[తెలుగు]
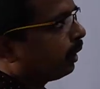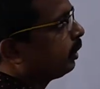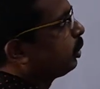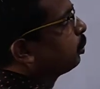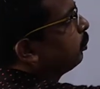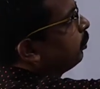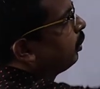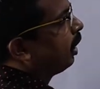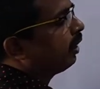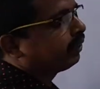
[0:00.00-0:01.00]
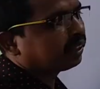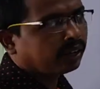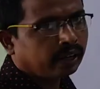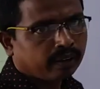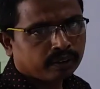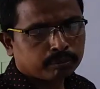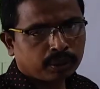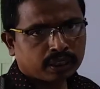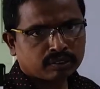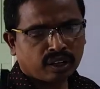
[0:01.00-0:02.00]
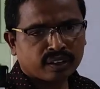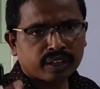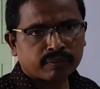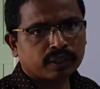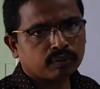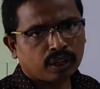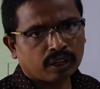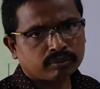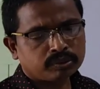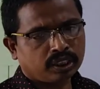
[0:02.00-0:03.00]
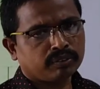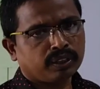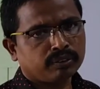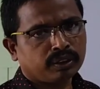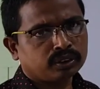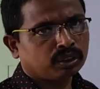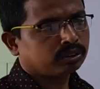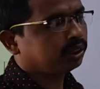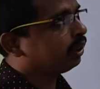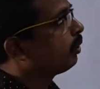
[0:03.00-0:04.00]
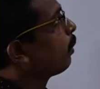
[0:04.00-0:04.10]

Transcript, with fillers: పార్ట్ టూ ఆ విధంగా పార్ట్ హండ్రెడ్ వరకు కూడా చేయటం అనేటువంటి జరుగుతుంది